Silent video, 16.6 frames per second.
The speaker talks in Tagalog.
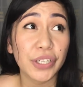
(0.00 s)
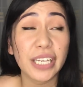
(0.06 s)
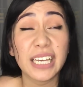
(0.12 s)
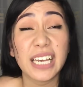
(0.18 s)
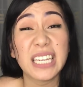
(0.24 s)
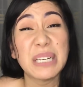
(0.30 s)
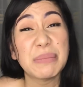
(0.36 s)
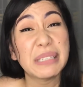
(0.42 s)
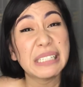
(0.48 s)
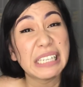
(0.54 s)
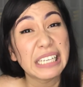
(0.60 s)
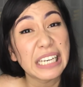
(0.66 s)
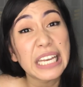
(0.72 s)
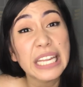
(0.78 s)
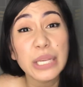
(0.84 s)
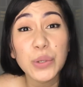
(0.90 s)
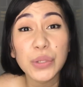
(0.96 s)
kaya naman
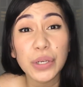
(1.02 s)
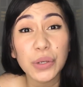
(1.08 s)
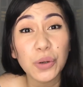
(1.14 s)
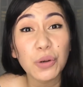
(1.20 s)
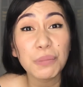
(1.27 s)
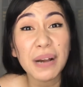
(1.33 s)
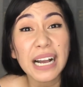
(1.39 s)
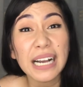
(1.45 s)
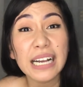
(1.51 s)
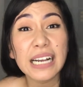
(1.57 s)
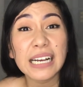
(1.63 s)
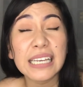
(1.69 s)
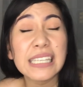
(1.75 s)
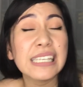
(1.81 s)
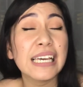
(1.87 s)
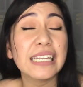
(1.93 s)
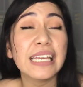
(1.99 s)
naliligo ng umaga,
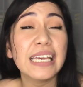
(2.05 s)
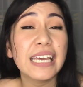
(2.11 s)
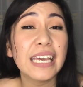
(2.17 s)
ganyan.